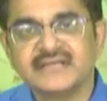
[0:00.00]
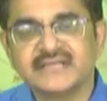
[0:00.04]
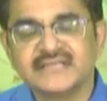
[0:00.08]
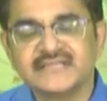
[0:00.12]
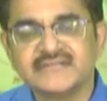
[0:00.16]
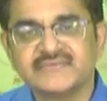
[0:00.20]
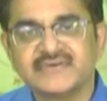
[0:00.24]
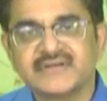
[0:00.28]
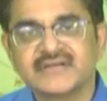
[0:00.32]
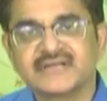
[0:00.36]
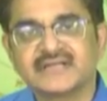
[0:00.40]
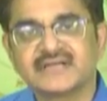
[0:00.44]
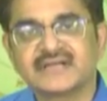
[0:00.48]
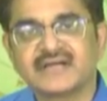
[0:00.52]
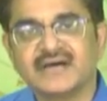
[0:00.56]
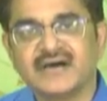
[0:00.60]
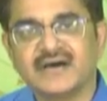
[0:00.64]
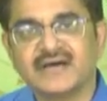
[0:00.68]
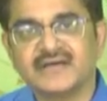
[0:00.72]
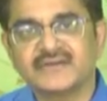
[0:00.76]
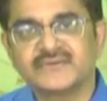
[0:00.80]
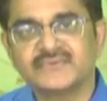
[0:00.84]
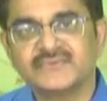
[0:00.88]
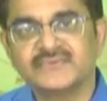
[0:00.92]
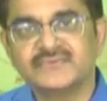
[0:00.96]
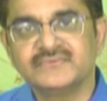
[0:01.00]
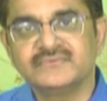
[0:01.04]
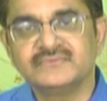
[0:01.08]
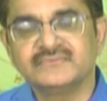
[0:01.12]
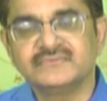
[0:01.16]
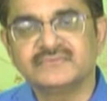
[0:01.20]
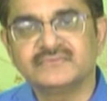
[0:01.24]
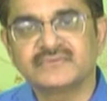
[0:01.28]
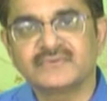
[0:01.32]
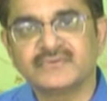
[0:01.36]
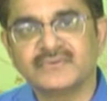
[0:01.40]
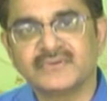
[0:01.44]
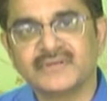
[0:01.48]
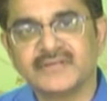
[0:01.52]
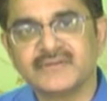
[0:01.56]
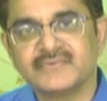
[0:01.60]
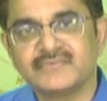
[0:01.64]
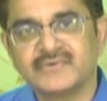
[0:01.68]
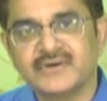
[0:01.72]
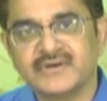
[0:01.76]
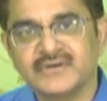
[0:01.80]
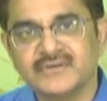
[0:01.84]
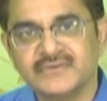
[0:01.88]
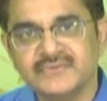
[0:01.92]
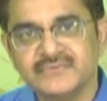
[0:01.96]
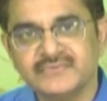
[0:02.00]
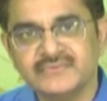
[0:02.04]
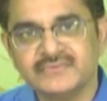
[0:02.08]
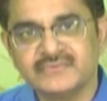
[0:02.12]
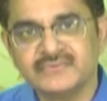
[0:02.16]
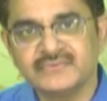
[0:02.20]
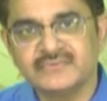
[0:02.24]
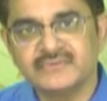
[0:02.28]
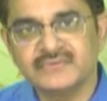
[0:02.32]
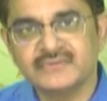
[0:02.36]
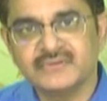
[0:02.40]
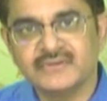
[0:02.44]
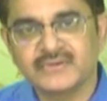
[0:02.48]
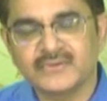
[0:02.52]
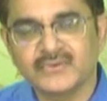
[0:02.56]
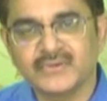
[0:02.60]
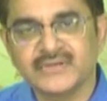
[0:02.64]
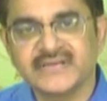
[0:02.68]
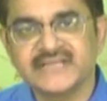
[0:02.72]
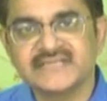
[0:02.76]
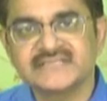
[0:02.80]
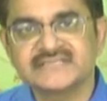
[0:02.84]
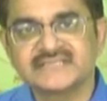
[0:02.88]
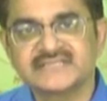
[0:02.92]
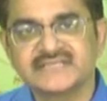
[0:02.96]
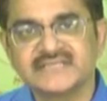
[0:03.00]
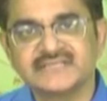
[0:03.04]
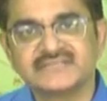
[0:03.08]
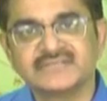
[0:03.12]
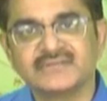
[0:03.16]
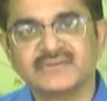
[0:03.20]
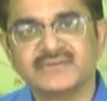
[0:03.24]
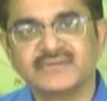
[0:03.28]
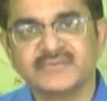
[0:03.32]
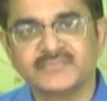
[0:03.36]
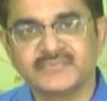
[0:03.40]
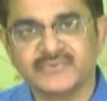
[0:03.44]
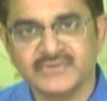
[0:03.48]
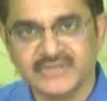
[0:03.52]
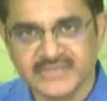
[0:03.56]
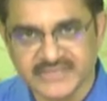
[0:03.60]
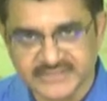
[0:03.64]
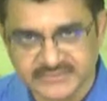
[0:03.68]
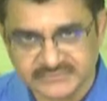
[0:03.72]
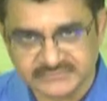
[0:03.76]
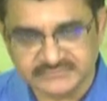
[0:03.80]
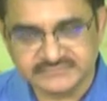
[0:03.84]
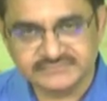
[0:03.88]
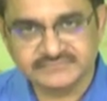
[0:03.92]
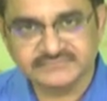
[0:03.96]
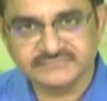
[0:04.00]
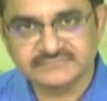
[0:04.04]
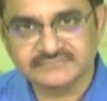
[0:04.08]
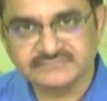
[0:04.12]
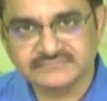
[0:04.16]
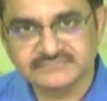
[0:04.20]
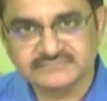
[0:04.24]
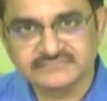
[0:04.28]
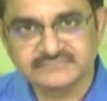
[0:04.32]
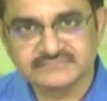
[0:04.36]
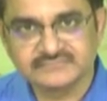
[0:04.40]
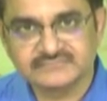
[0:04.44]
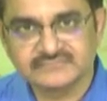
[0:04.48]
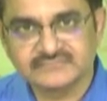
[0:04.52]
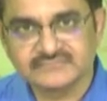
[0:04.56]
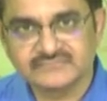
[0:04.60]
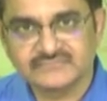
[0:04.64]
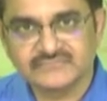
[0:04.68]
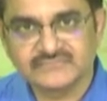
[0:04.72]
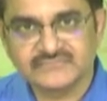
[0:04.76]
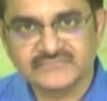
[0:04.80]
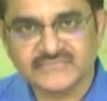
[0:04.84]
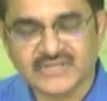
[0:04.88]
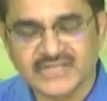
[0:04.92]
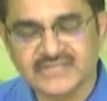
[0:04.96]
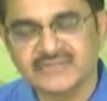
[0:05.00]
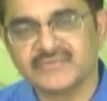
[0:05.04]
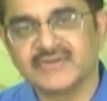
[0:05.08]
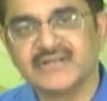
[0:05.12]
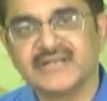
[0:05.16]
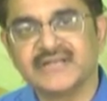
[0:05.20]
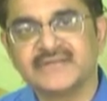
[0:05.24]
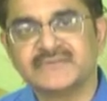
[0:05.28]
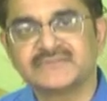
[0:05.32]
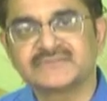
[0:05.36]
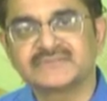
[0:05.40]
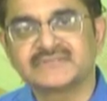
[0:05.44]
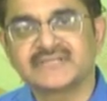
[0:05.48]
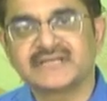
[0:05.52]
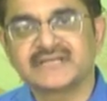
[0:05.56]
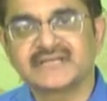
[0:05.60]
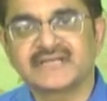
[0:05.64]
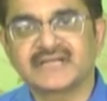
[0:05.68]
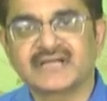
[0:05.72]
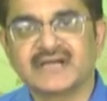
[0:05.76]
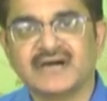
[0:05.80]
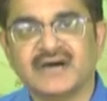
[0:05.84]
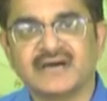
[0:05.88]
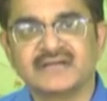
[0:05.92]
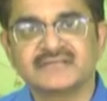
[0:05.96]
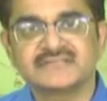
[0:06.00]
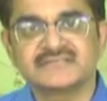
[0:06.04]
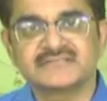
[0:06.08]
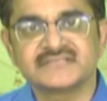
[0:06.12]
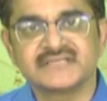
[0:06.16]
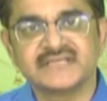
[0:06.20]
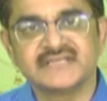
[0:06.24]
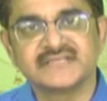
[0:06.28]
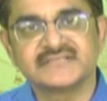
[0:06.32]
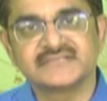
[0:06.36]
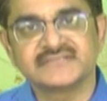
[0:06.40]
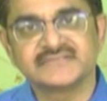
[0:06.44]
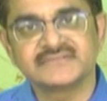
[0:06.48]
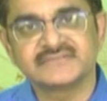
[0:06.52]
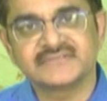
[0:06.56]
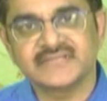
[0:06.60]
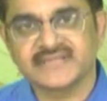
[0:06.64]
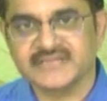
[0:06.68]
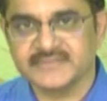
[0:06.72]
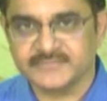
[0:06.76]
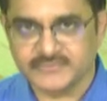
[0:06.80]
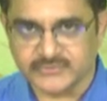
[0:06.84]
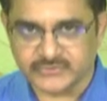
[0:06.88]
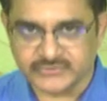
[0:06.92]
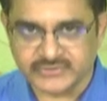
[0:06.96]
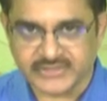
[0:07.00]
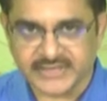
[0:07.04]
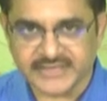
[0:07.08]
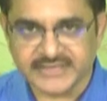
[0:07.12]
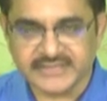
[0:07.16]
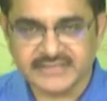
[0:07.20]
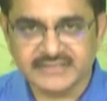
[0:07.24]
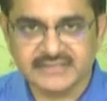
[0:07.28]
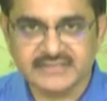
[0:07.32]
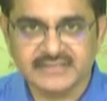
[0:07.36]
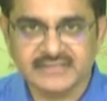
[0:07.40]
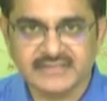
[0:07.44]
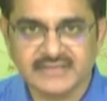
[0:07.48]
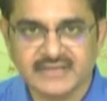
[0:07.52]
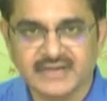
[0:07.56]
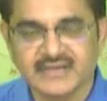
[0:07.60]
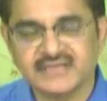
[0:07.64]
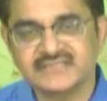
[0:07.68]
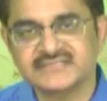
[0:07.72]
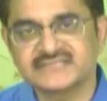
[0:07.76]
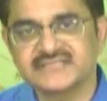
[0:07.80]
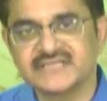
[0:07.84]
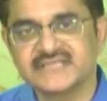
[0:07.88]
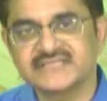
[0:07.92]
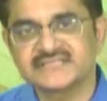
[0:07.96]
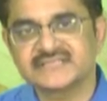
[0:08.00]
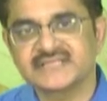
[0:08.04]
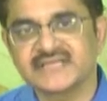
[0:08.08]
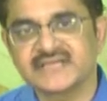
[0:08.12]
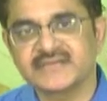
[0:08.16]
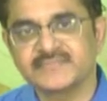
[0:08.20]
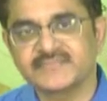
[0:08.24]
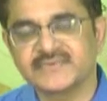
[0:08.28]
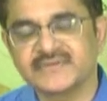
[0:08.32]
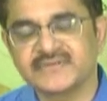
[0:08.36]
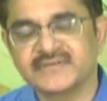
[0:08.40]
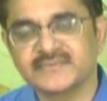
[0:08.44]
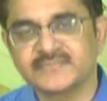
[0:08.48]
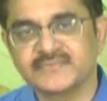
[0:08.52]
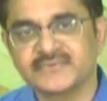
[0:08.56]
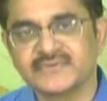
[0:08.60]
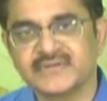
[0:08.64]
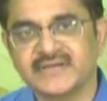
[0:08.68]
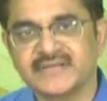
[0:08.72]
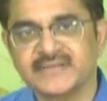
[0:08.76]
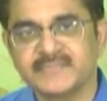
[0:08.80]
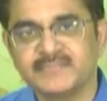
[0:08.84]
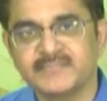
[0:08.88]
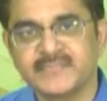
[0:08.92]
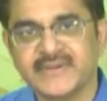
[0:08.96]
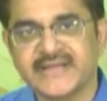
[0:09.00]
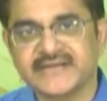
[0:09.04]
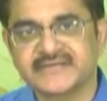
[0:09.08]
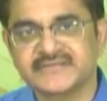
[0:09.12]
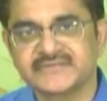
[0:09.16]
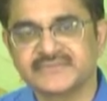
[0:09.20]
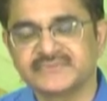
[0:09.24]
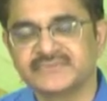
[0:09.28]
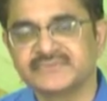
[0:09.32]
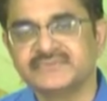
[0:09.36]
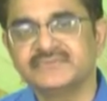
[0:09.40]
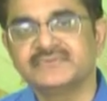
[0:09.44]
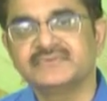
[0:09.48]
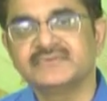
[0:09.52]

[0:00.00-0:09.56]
ఇదివరకు కారు కొనేవాళ్ళు కొనే స్థితిలో ఇప్పుడు లేరు అందువల్ల ఏమవుతుందంటే కార్ సేల్స్ తగ్గిపోతున్నాయి కార్ సేల్స్ తగ్గిపోయినప్పుడు ఆ ఇంపాక్టు